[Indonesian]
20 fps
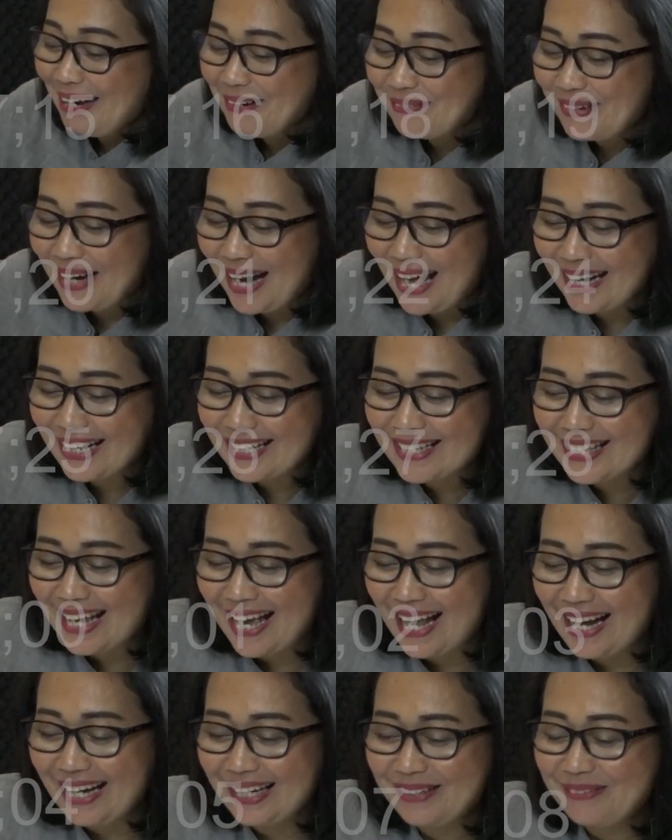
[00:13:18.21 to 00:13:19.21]
Menarik
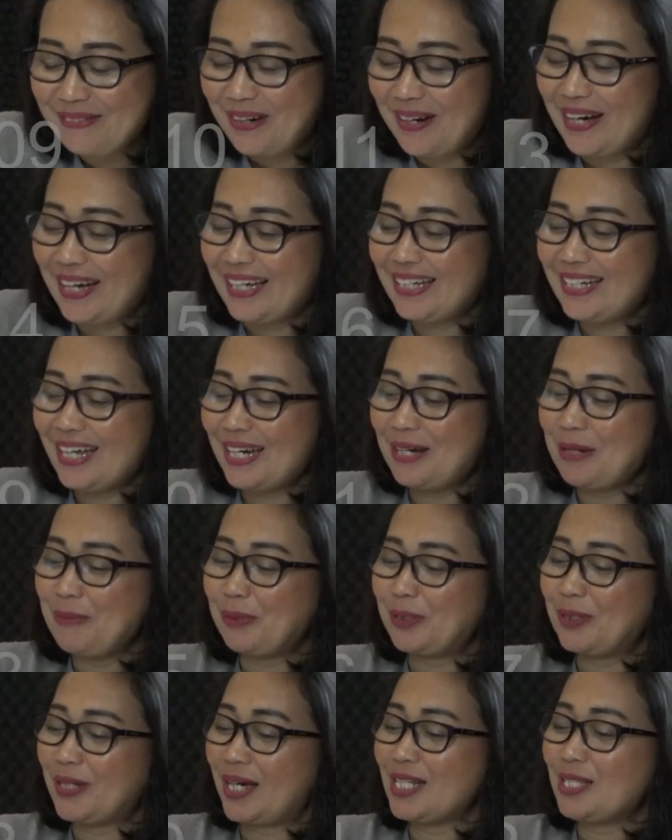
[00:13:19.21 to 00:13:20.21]
sekali bahwa ini
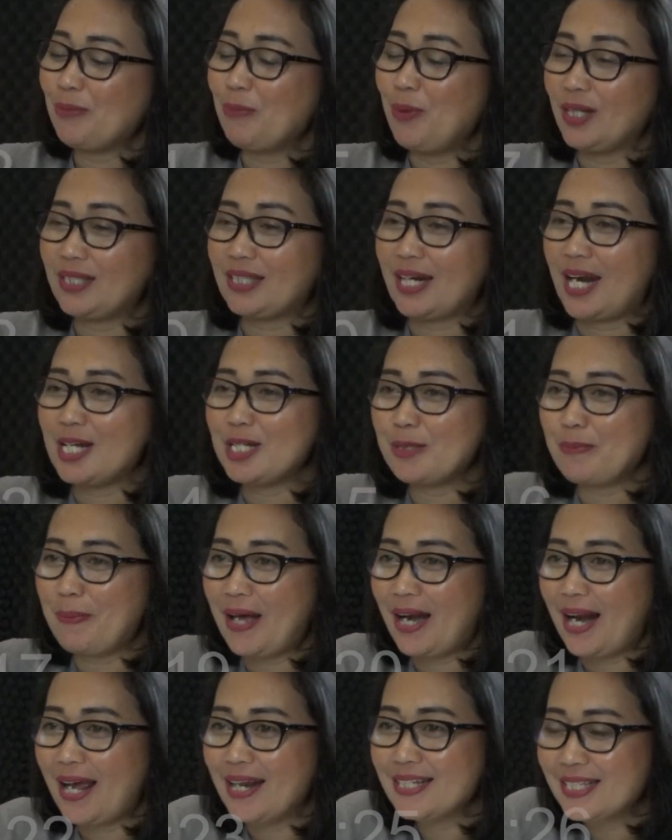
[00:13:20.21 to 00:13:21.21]
dibutuhkan sebuah iya,
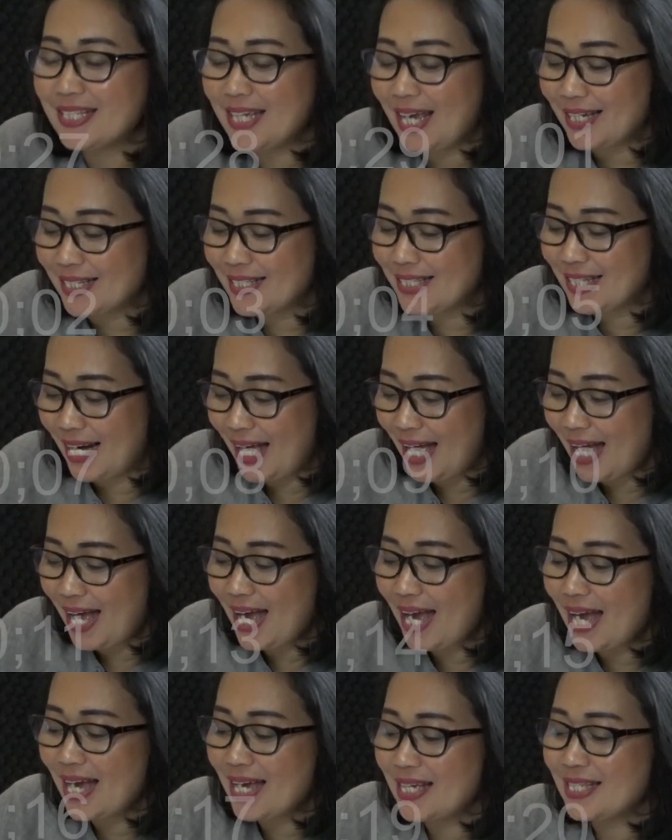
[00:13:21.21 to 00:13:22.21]
transparansi yang iya, iya.
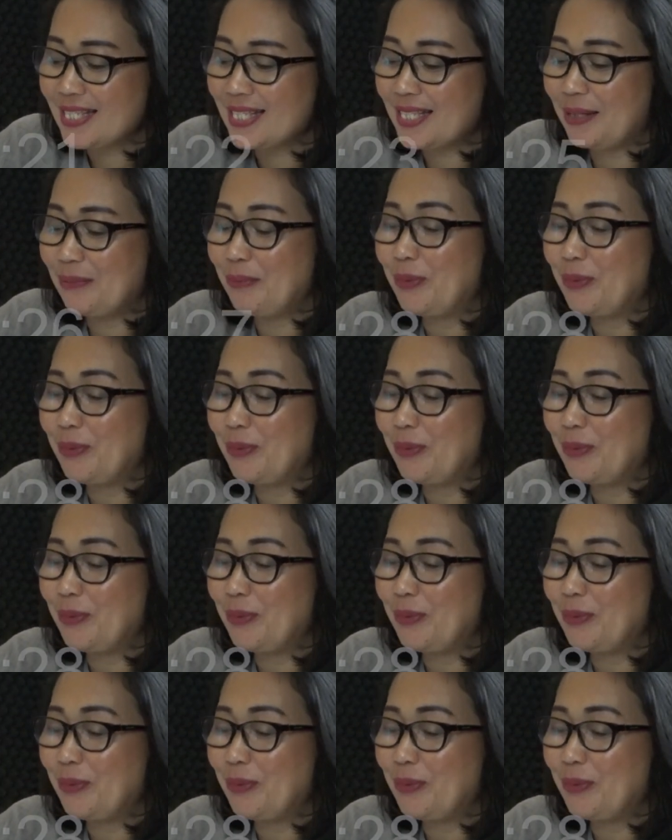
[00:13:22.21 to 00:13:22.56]
jelas, ya, ya.